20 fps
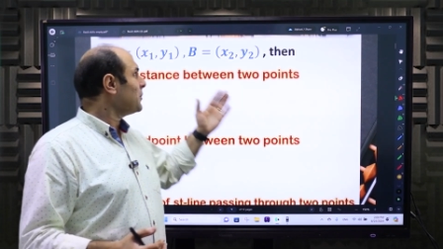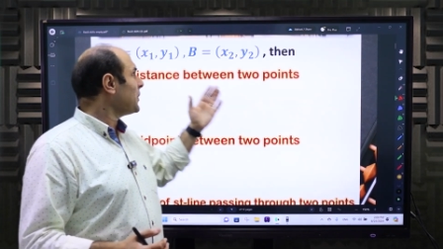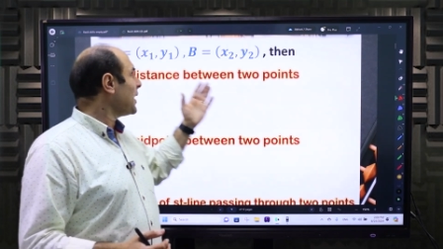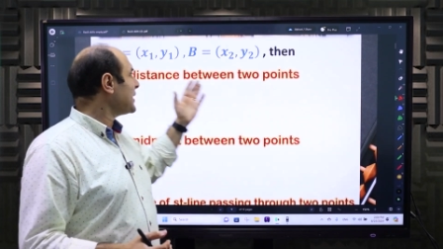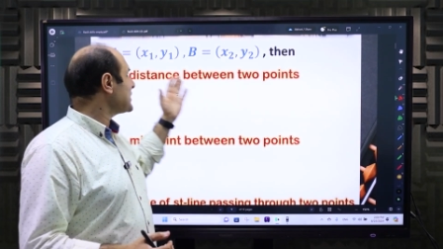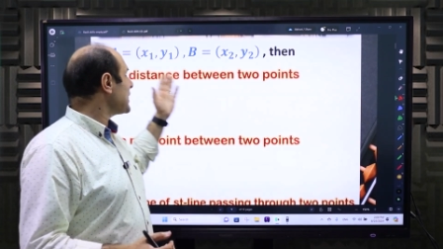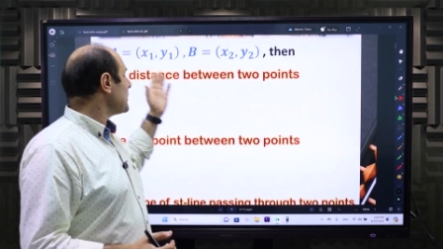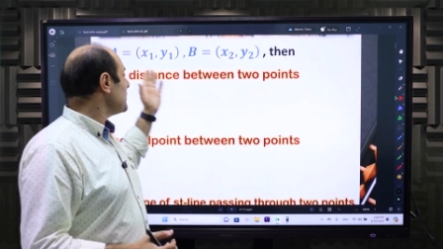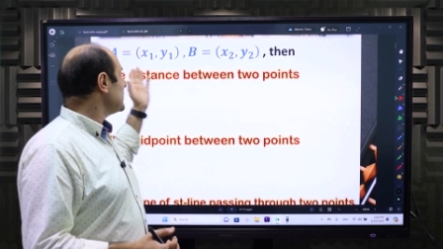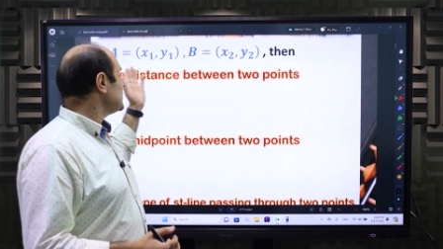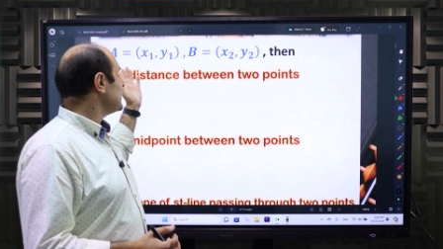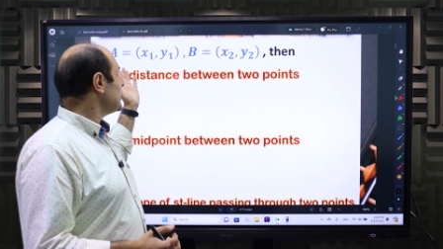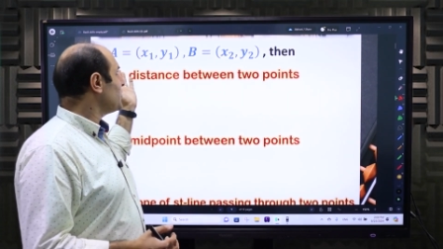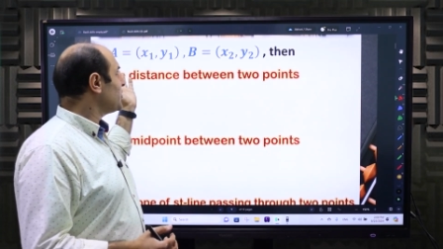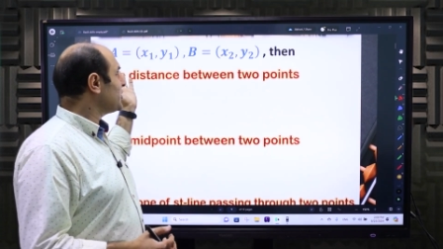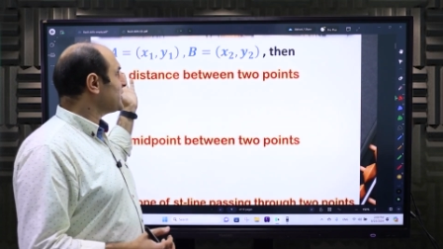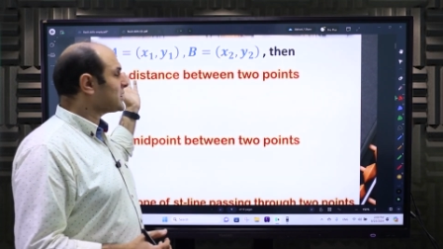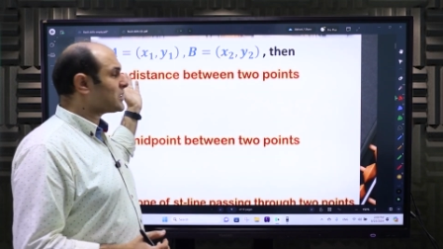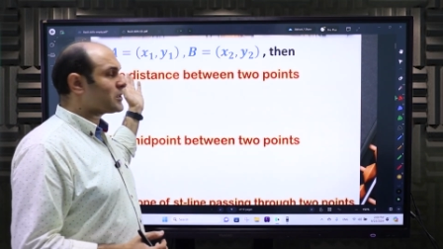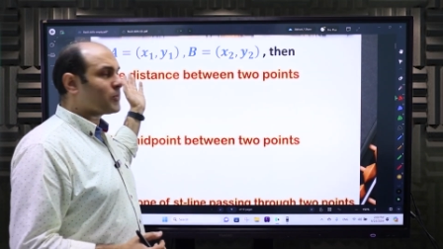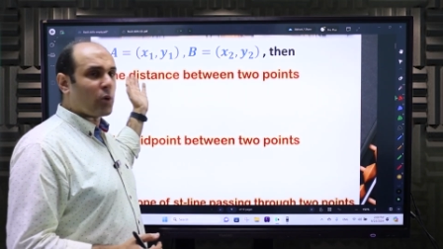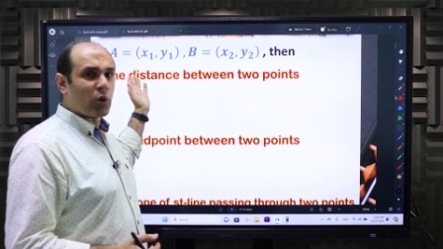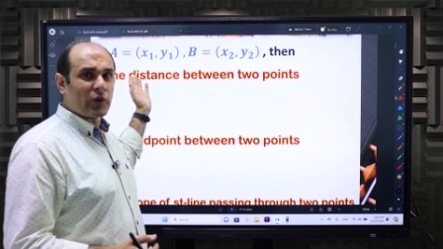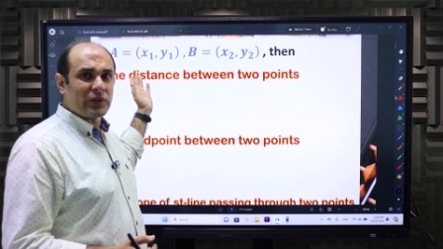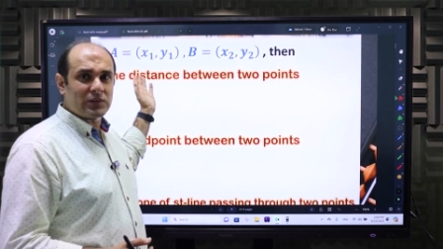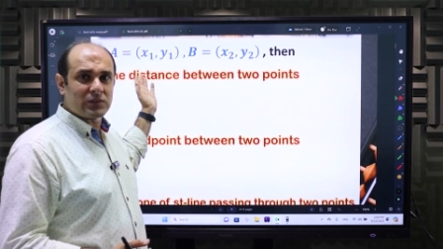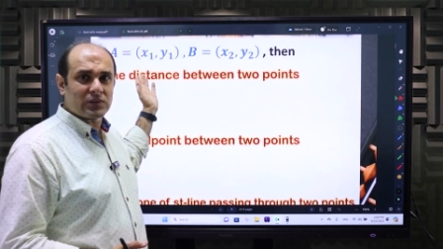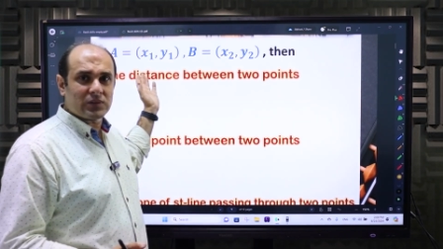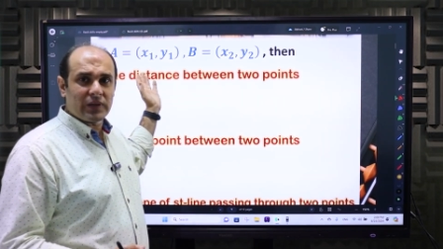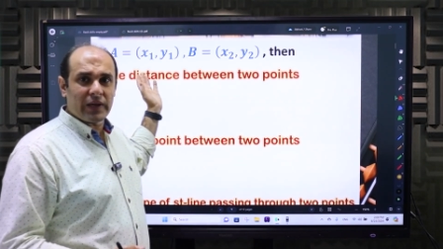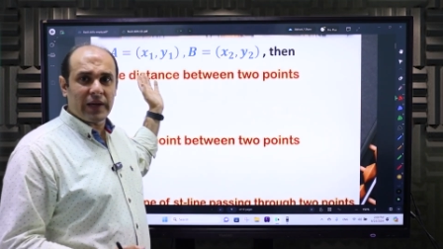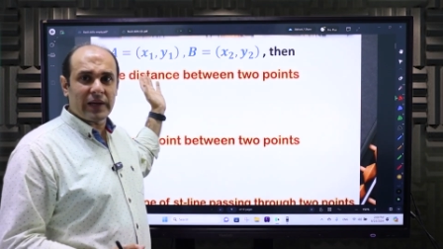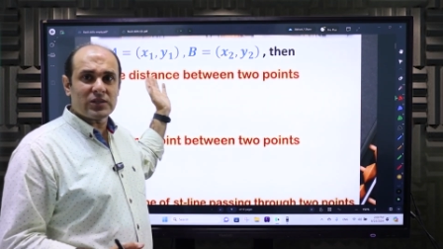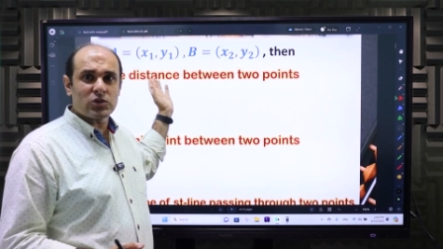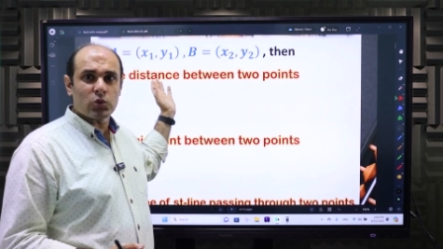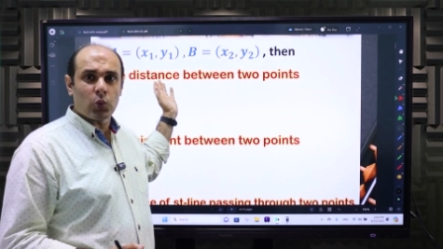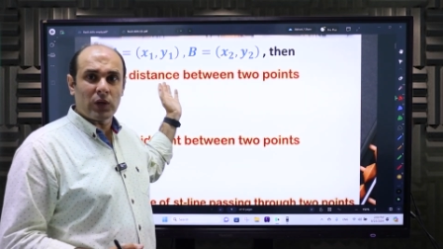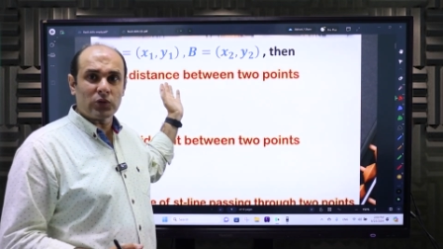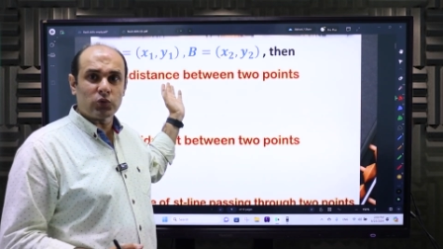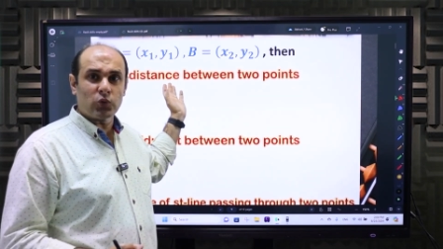بسمي دي الفيرست بوينت
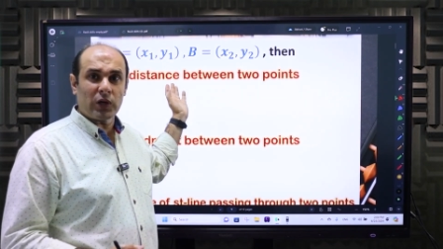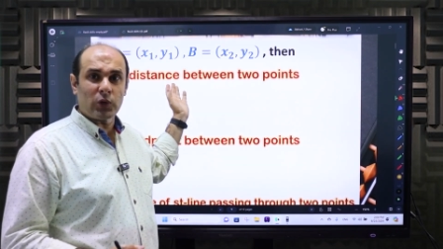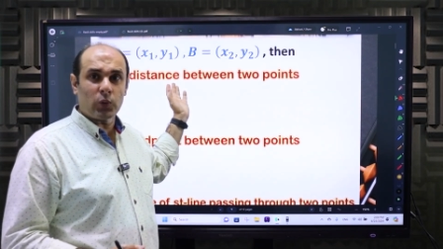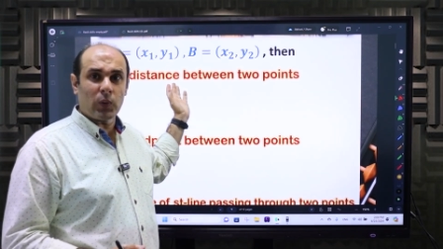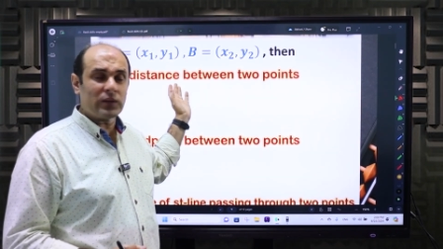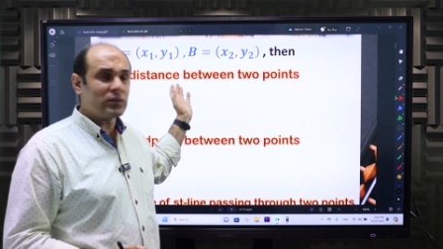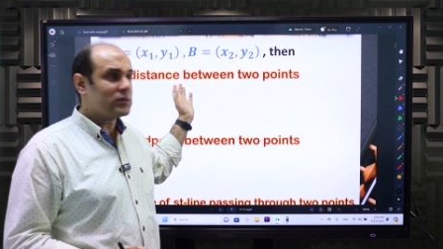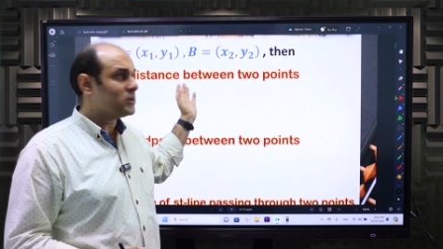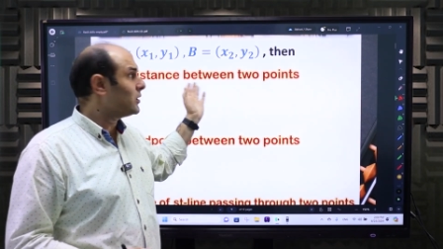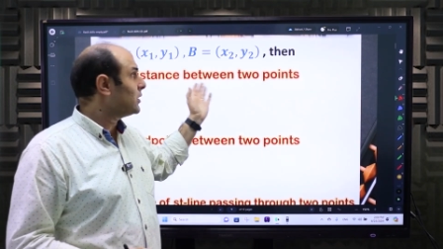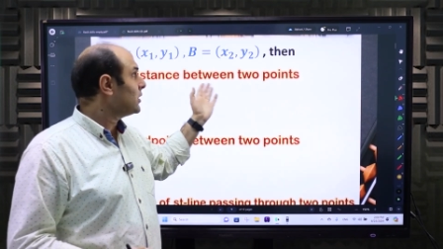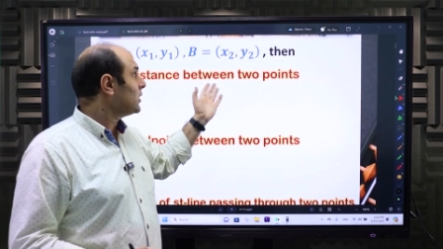x1 y1